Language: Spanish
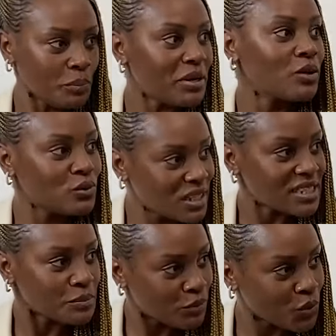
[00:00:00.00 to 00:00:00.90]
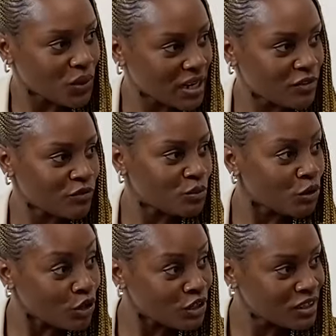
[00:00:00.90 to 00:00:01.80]
No pregunta si puedo jugar al
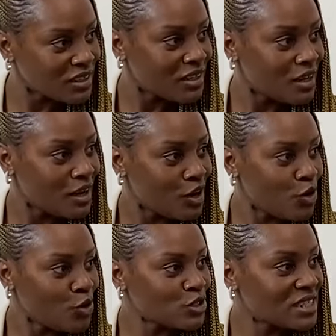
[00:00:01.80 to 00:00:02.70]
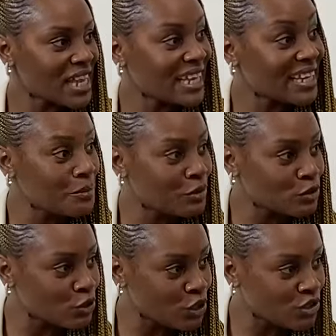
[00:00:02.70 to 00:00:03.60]
fútbol o si hay
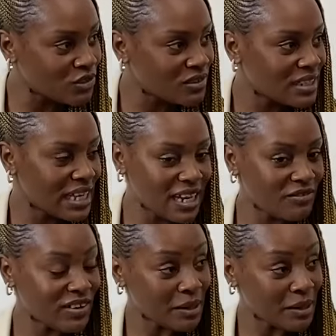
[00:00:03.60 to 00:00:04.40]
equipos o no.